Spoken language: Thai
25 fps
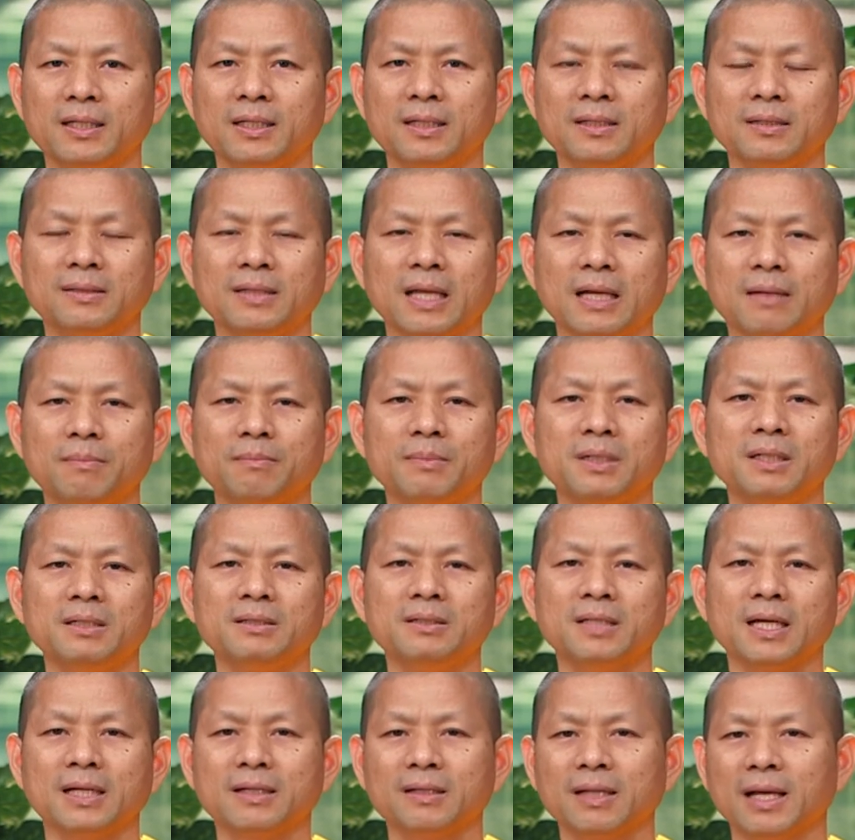ตัดมือ
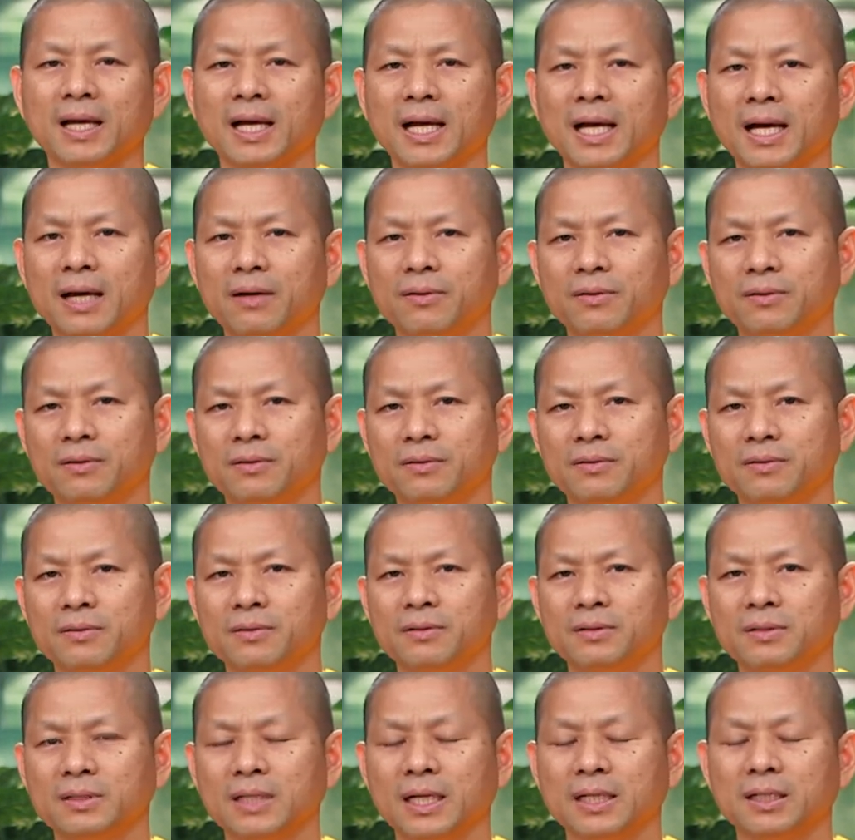ตัดเท้า
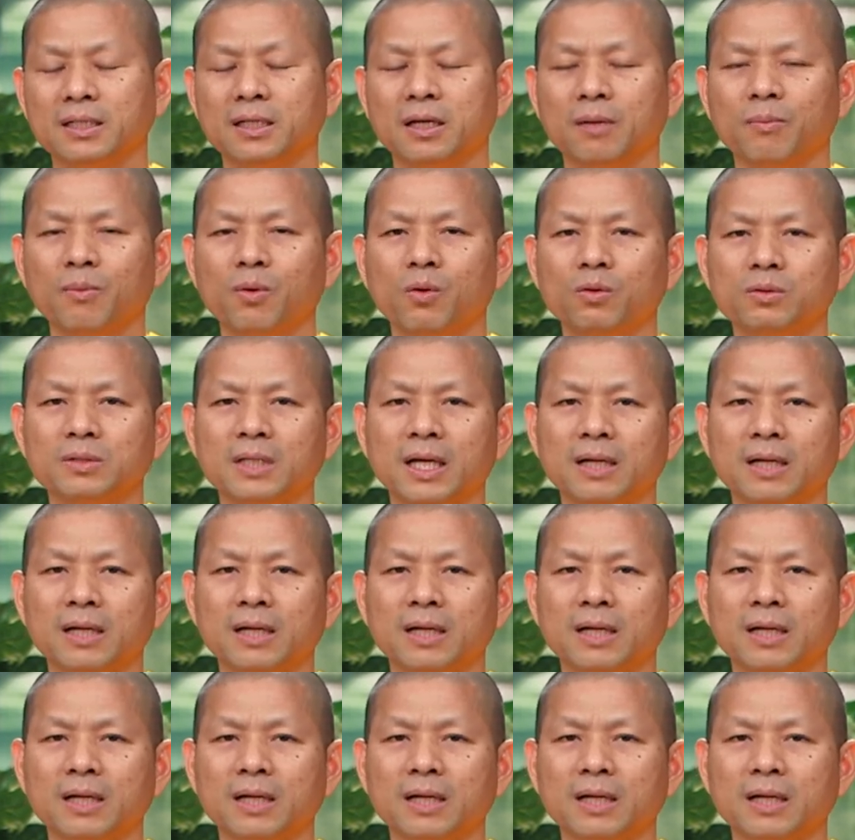ตัดจมูก